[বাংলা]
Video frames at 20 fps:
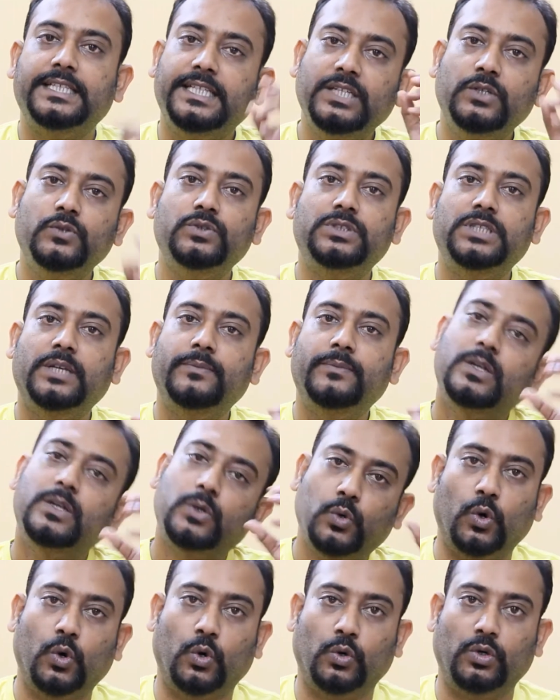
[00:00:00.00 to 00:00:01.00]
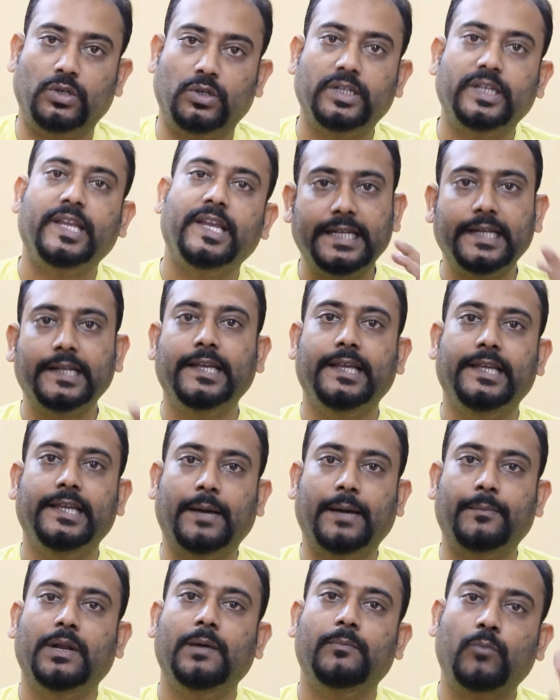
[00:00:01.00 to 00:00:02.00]
যে রিউজেবল কোড এটাকেই
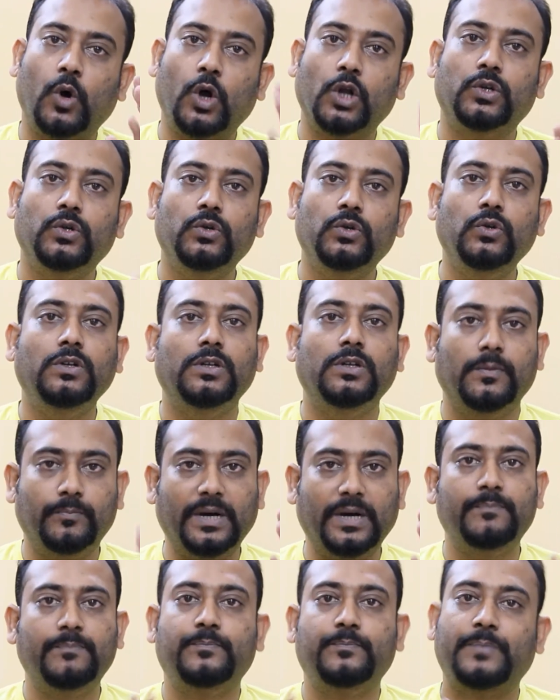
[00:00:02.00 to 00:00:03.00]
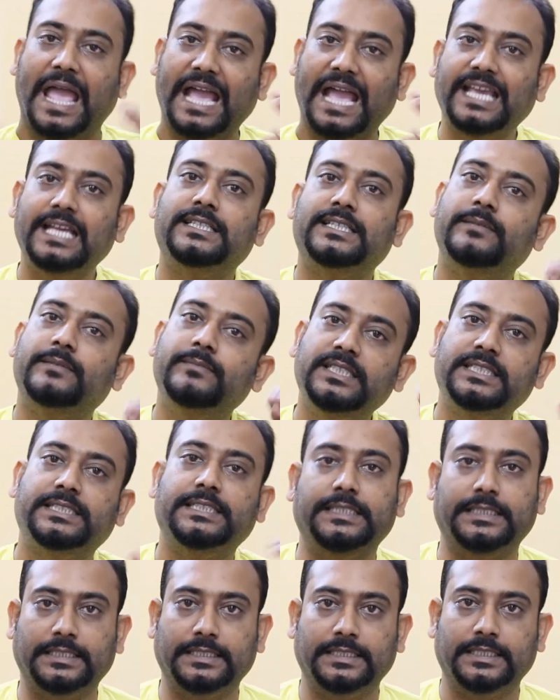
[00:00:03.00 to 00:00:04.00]
আমরা মডিউল বা প্যাকেজ নামে
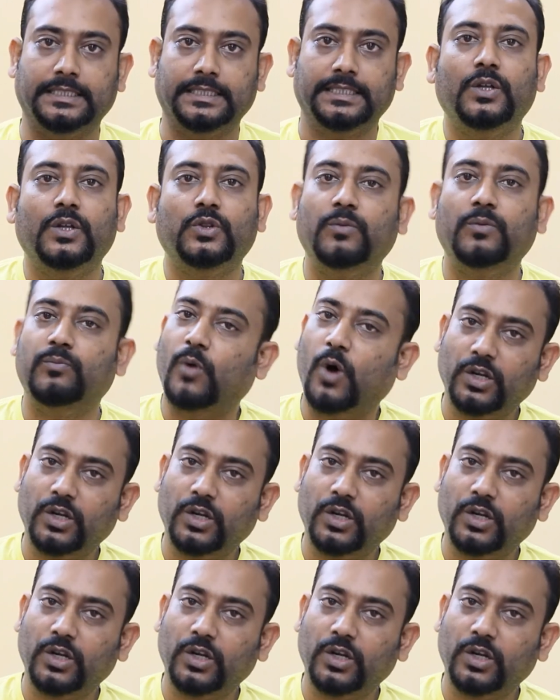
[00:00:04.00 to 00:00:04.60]
চিনি তো